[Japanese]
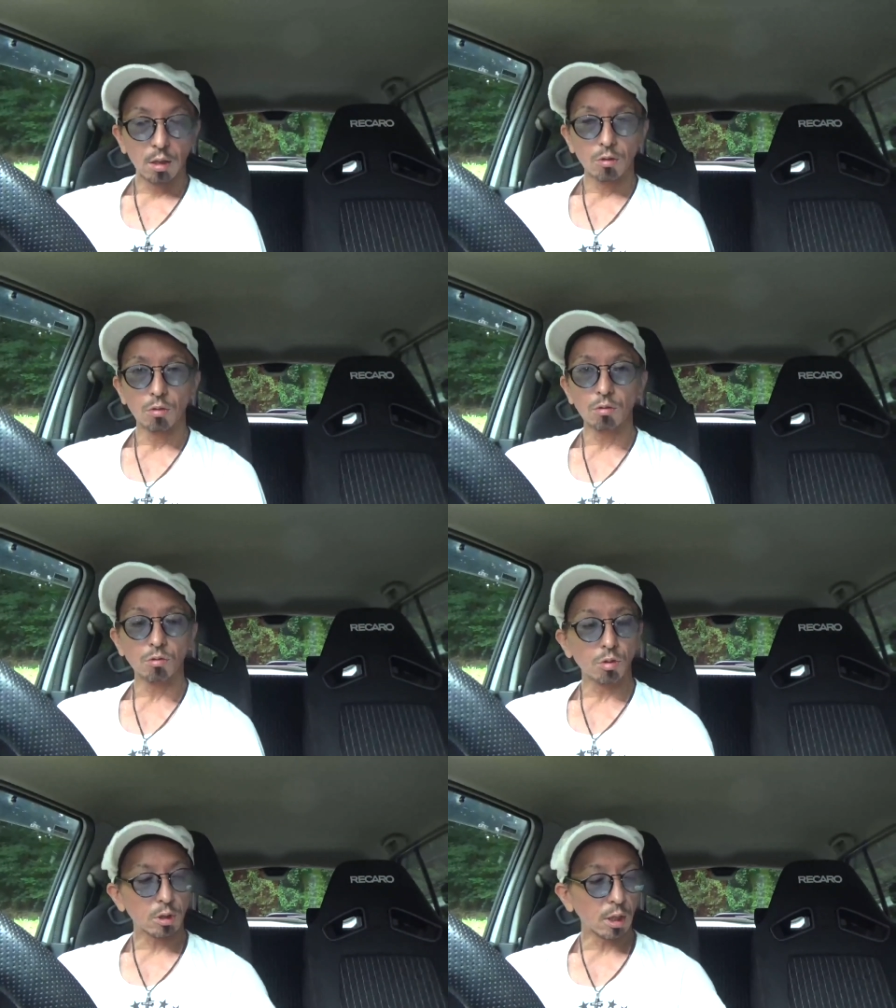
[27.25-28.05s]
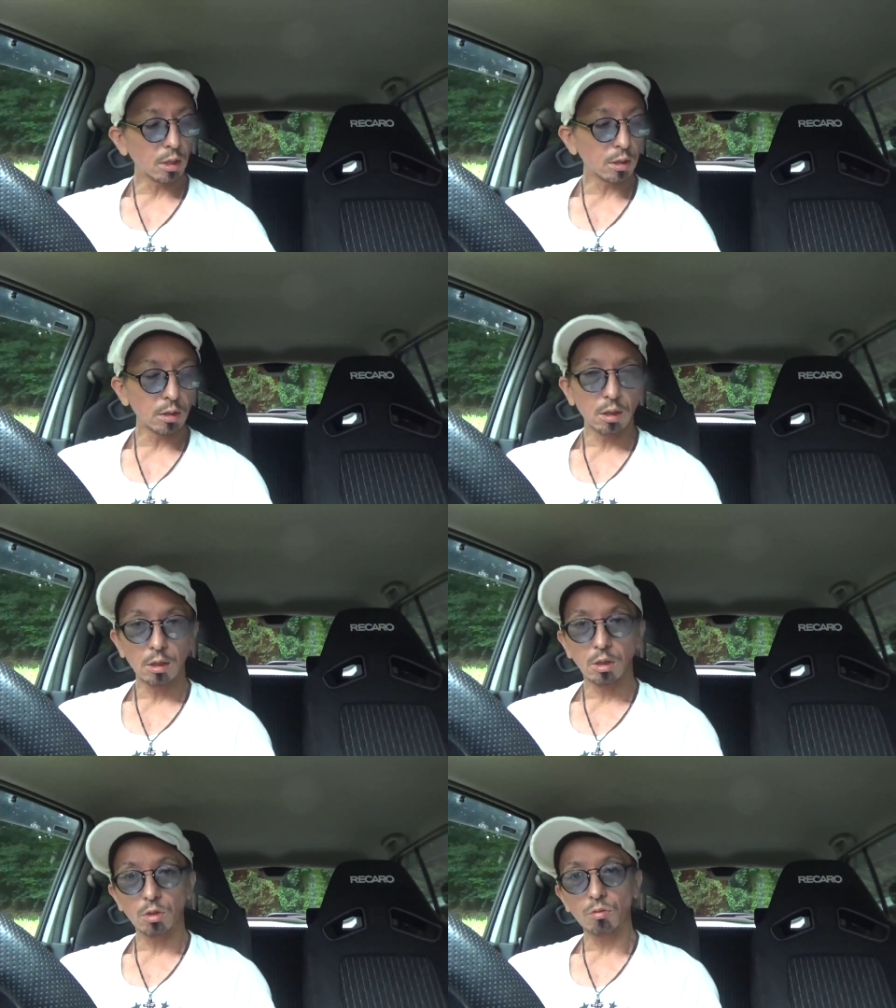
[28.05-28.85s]
ということで最近ね、
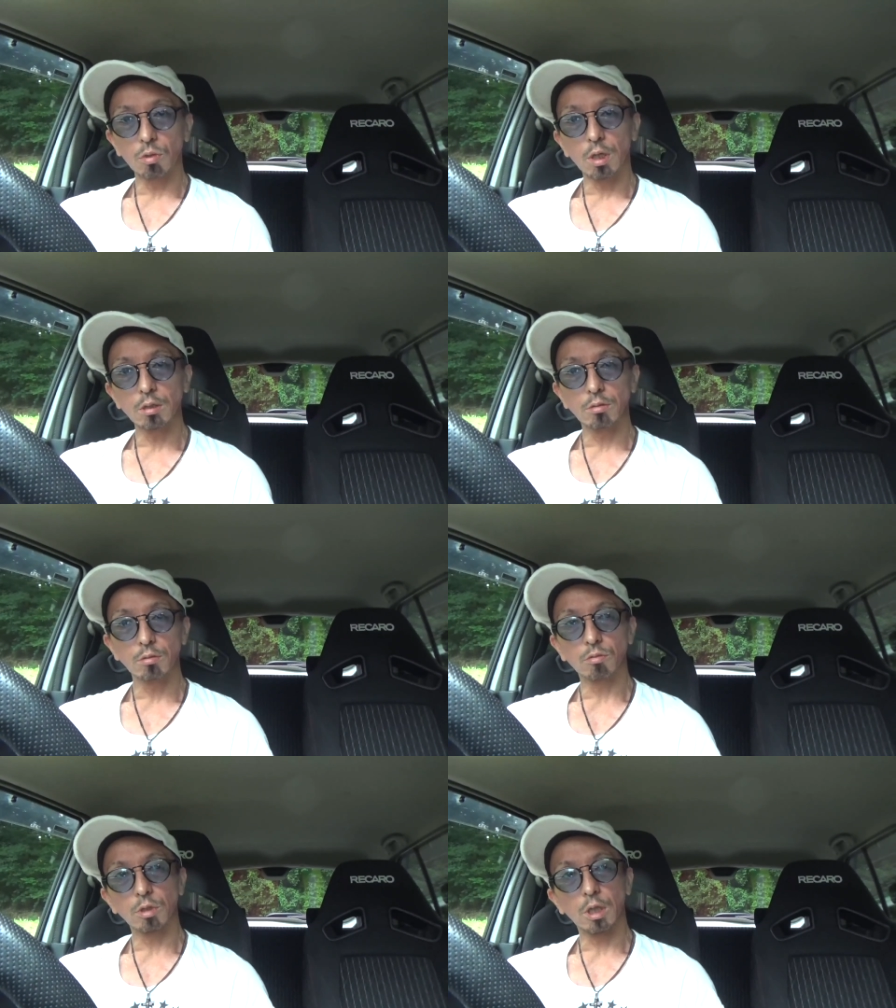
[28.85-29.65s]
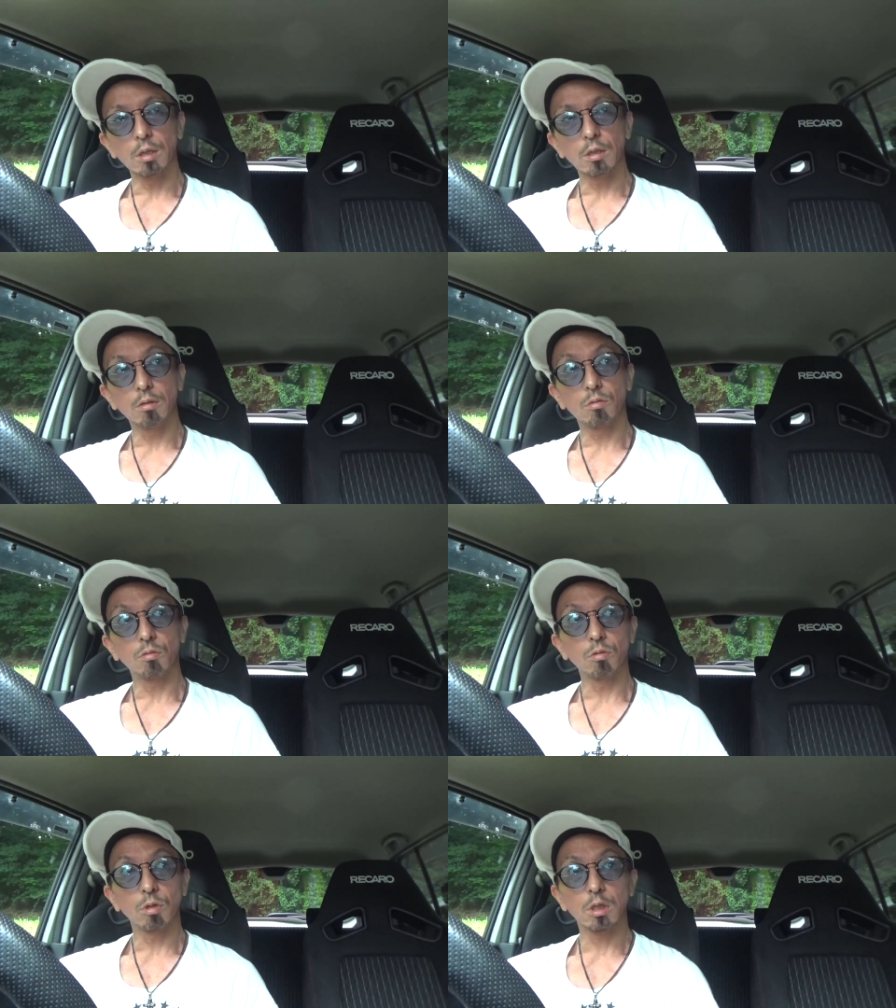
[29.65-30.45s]
視聴回数とチャンネル登
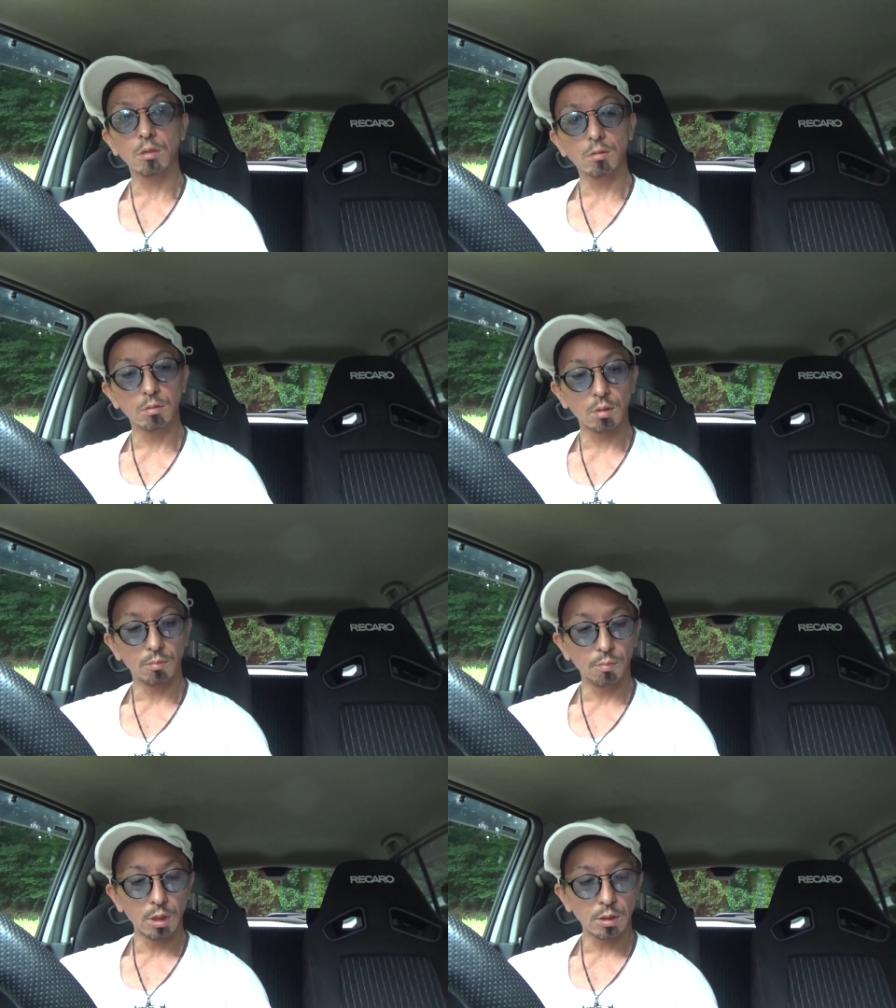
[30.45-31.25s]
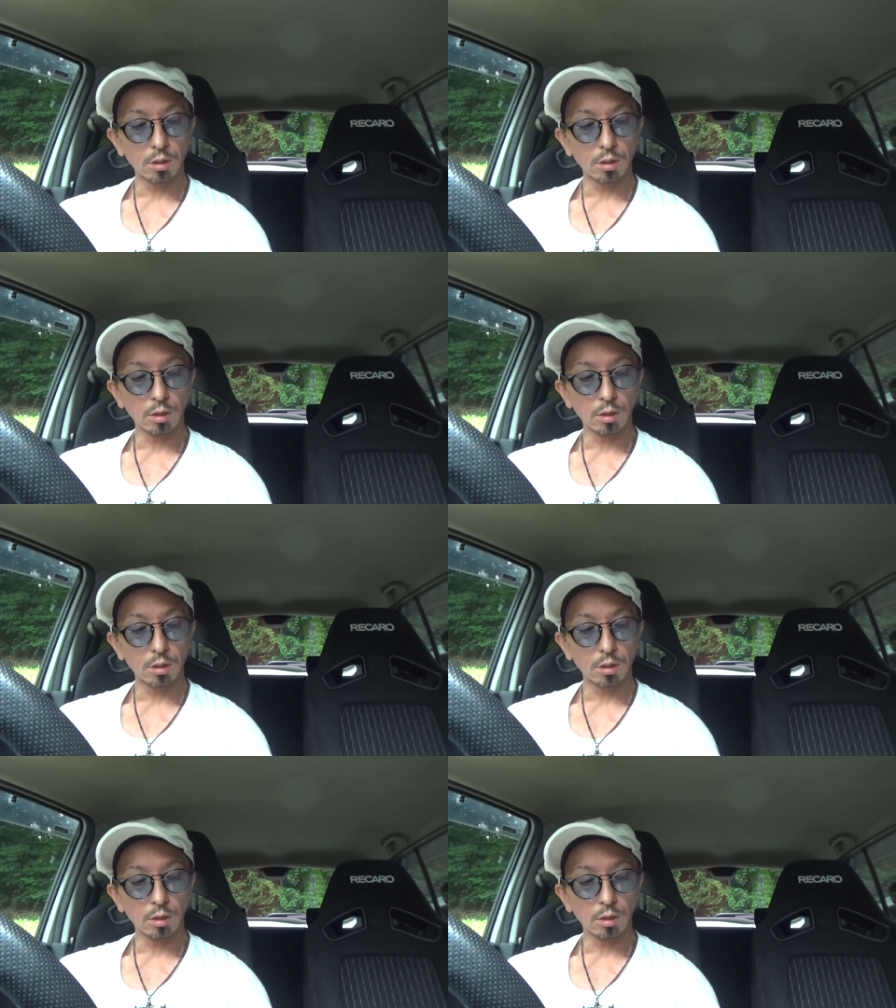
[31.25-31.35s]
録者数がめっ